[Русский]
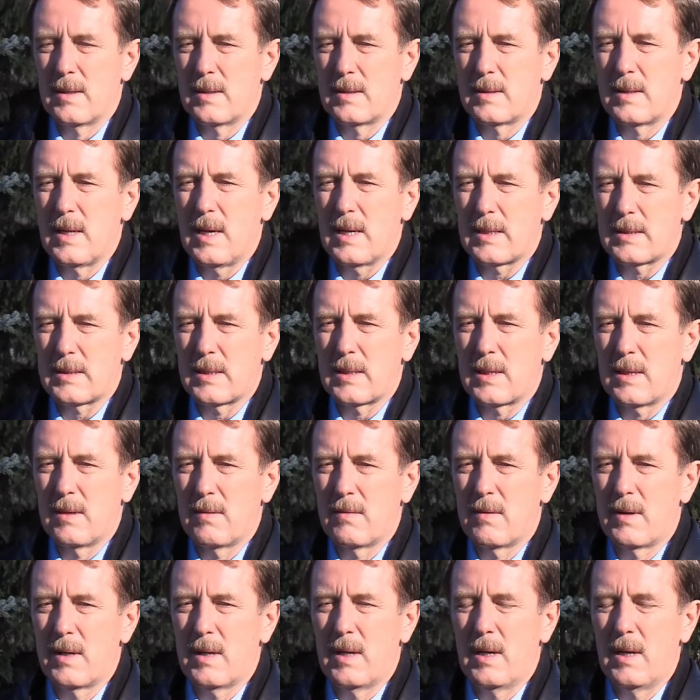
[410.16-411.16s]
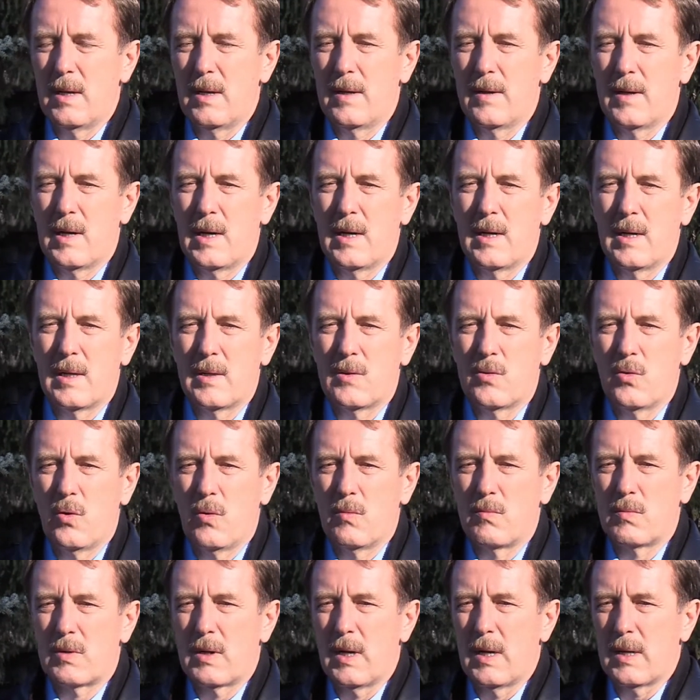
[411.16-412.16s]
Также говорили о
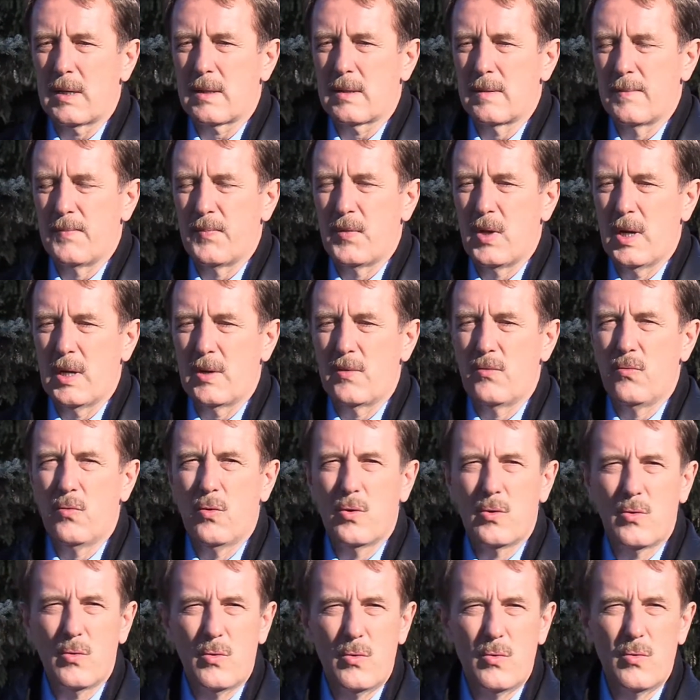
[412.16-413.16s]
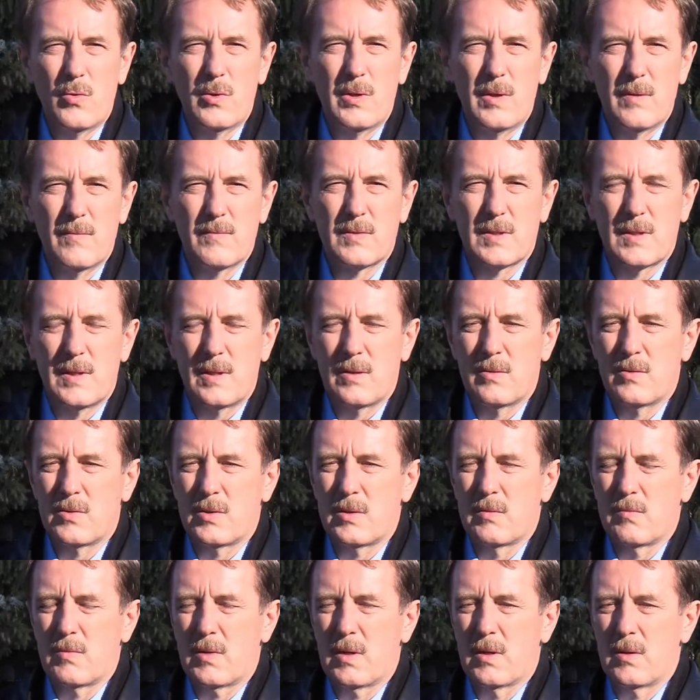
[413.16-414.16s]
том, как дать воду людям. В
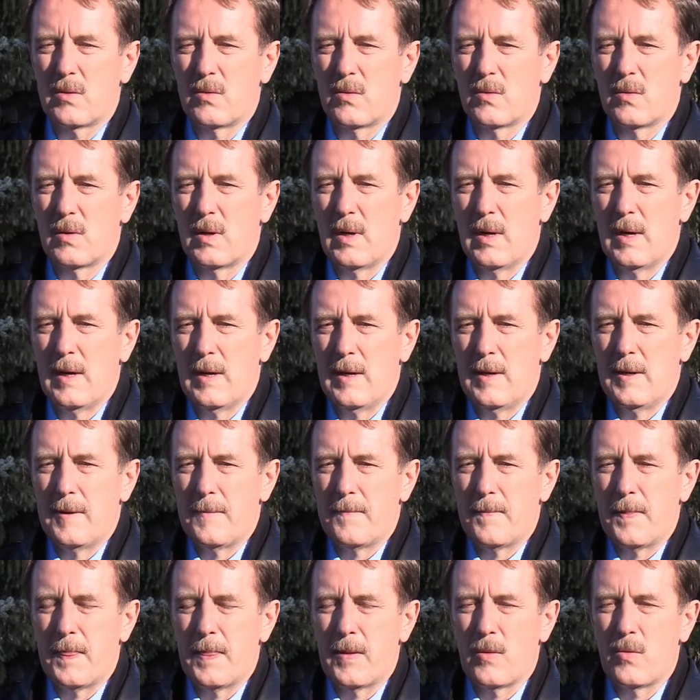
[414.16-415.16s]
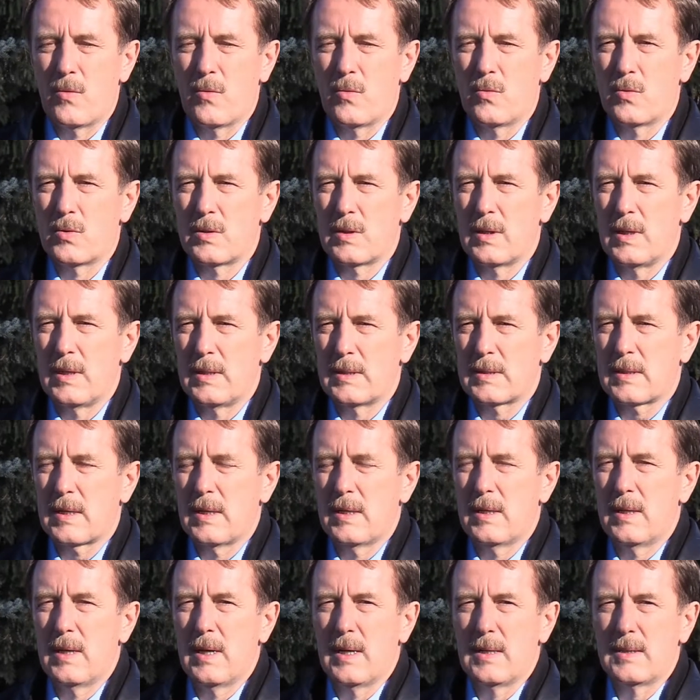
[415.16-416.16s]
следующем году уже
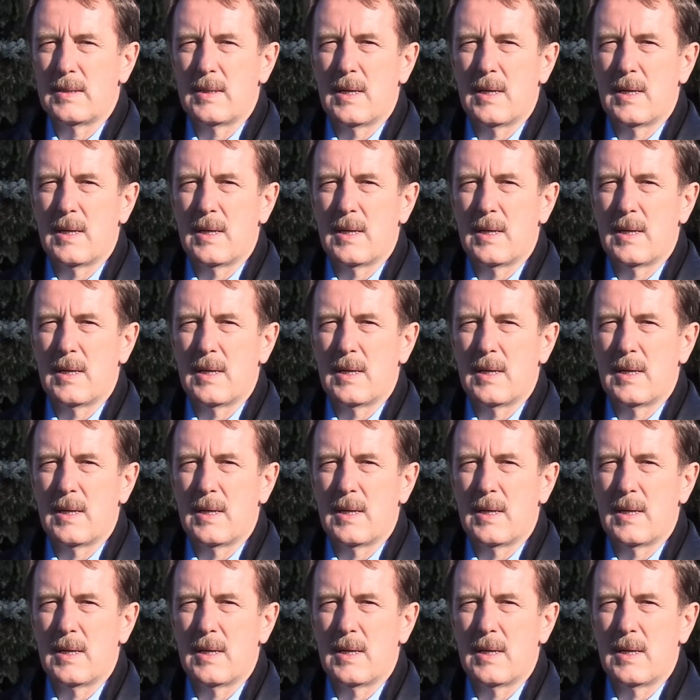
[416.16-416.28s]
исходя из